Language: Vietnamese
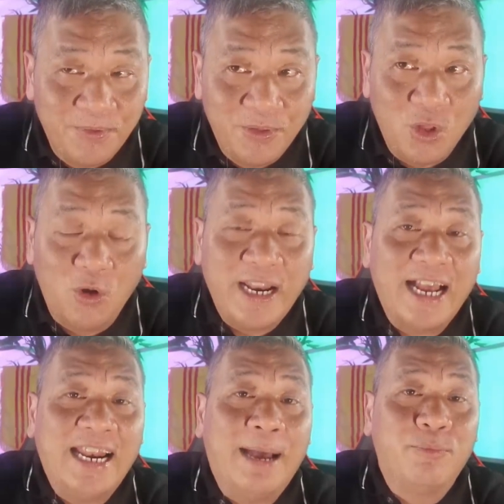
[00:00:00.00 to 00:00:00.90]
Nó
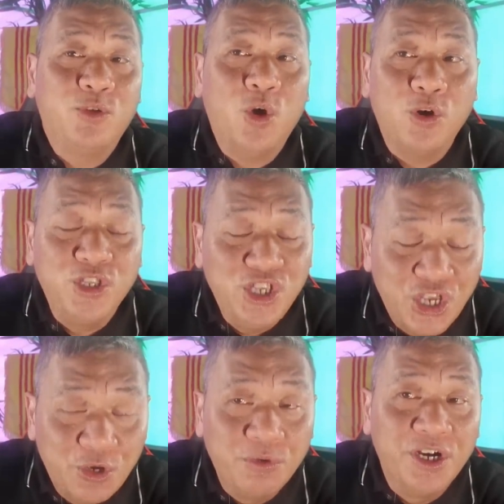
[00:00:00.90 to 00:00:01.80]
đang làm cho
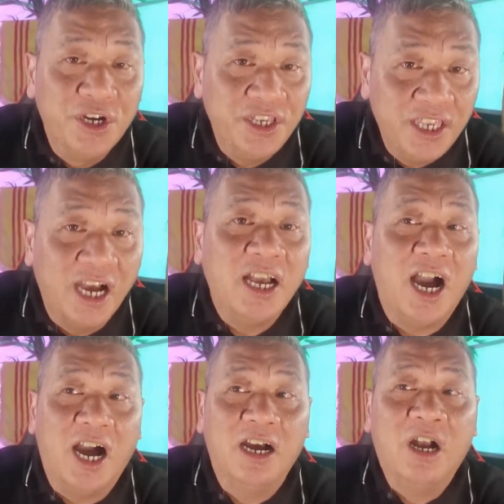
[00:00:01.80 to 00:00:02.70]
nhiều người dân
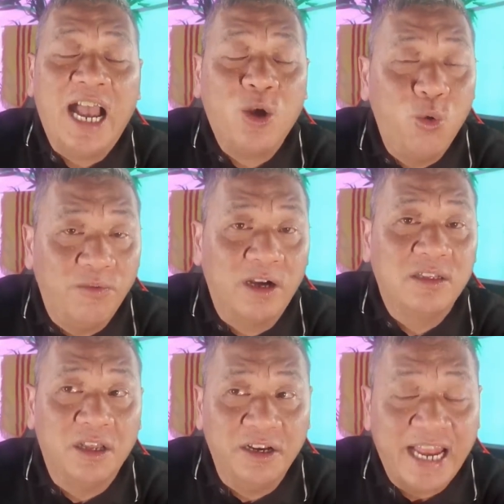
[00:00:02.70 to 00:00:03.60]
ở các khu vực
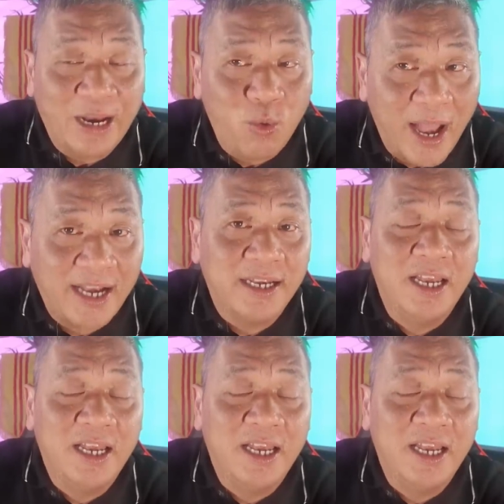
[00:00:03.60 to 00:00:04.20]
từ Đài Loan,